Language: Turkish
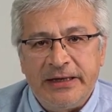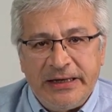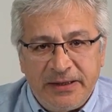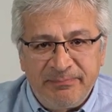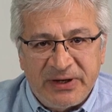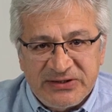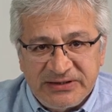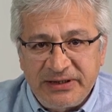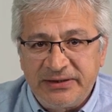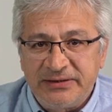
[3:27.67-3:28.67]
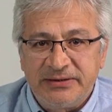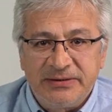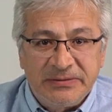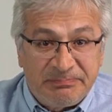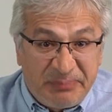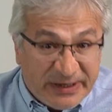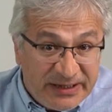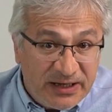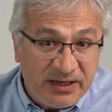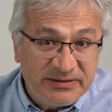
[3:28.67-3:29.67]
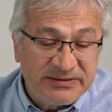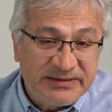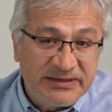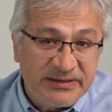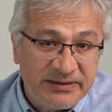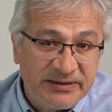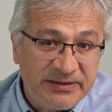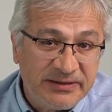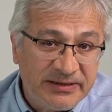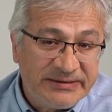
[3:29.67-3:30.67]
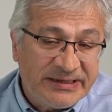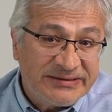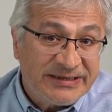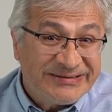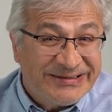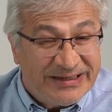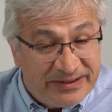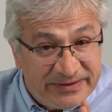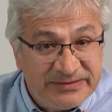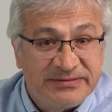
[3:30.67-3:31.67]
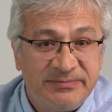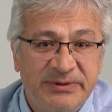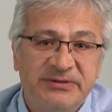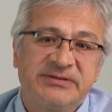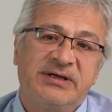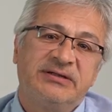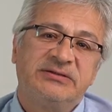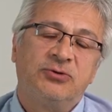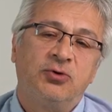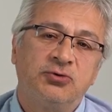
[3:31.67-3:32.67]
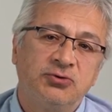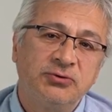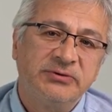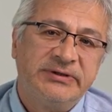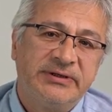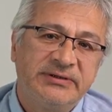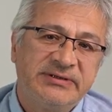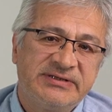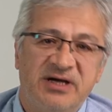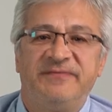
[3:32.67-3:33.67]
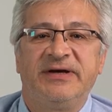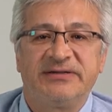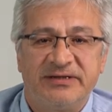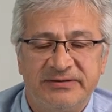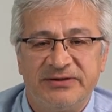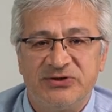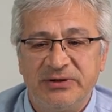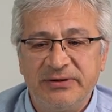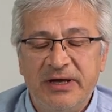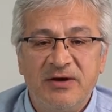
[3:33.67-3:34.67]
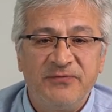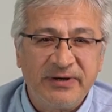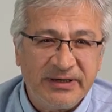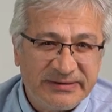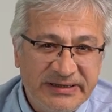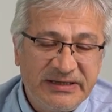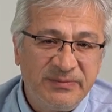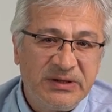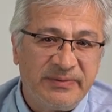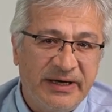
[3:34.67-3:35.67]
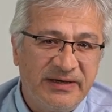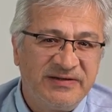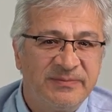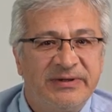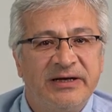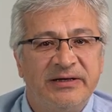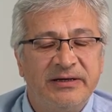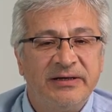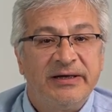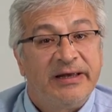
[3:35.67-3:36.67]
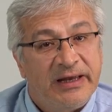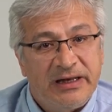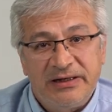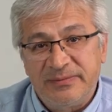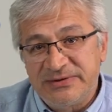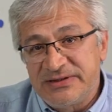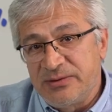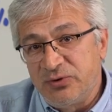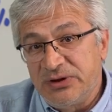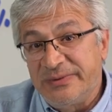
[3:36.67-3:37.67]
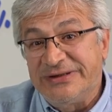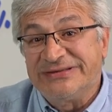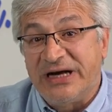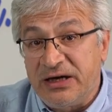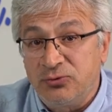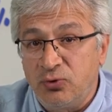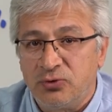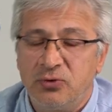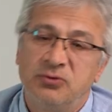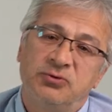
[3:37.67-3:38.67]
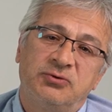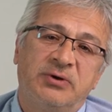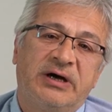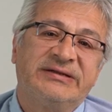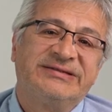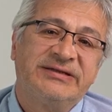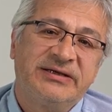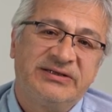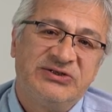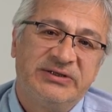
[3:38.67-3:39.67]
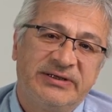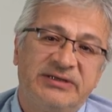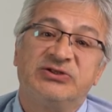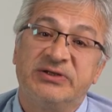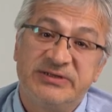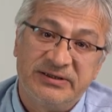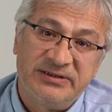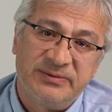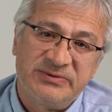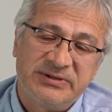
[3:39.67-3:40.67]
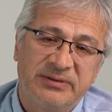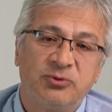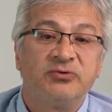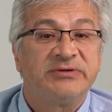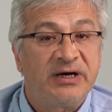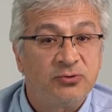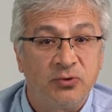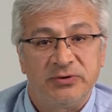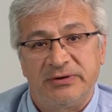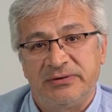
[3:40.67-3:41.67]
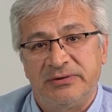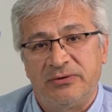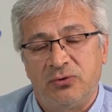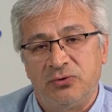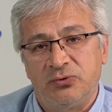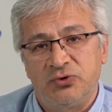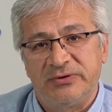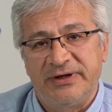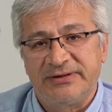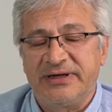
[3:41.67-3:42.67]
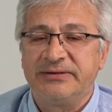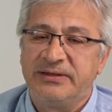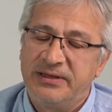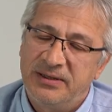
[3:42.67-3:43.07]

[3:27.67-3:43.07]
İlk başta e, panik anındaki e, nedenlerden evet bir saldırı oldu yine dezenfektanlar için. Fakat dediğim gibi eğitimlerle ellerimizi sabunlamanın daha doğru olduğunu anlatarak kişilere, çalışanlarımıza bunun daha doğru e, olduğunu düşünerekten